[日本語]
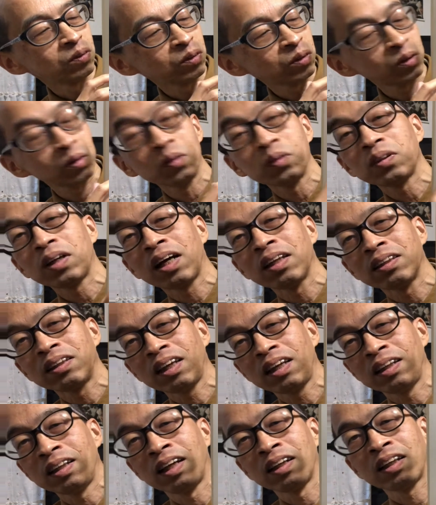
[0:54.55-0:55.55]
瞬間
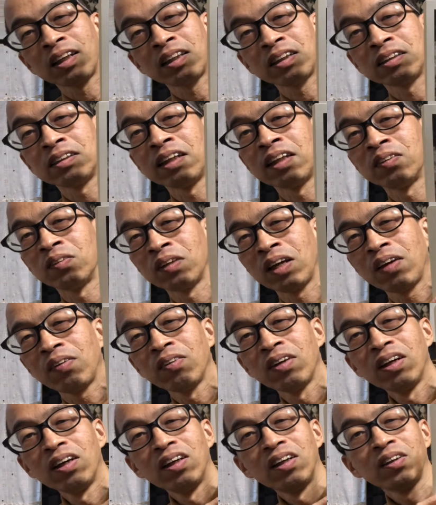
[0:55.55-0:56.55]
的な狐のね
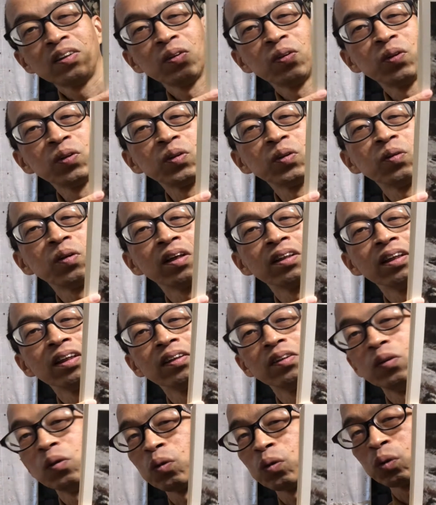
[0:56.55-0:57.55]
表情がね
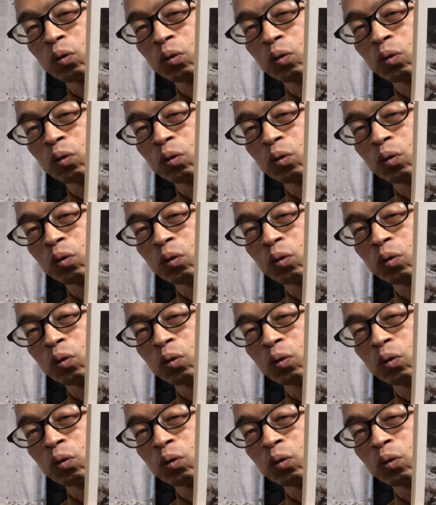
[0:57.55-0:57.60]
よく